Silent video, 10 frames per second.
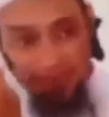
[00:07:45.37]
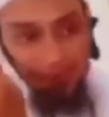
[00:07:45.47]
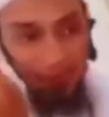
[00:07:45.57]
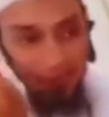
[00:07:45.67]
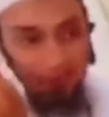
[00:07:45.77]

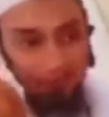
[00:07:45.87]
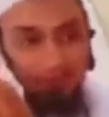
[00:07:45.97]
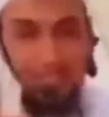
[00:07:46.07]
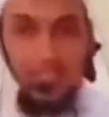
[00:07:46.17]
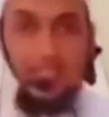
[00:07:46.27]
পাথর
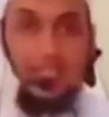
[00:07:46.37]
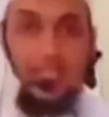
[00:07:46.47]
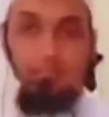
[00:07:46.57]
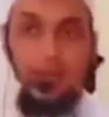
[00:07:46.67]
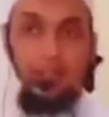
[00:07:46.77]

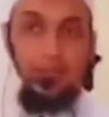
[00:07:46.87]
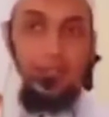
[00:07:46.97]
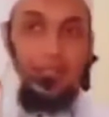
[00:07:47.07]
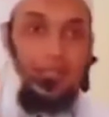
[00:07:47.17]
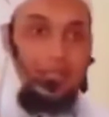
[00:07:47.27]
এই
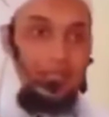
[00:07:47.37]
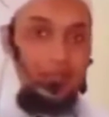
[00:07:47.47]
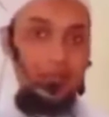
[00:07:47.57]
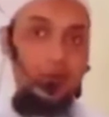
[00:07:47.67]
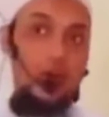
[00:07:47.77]
পাথরেই
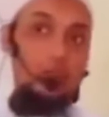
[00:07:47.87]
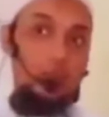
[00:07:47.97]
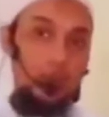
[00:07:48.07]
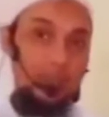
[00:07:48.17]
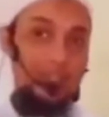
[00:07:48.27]

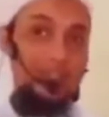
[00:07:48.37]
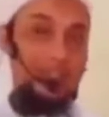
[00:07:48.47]
অপোজিট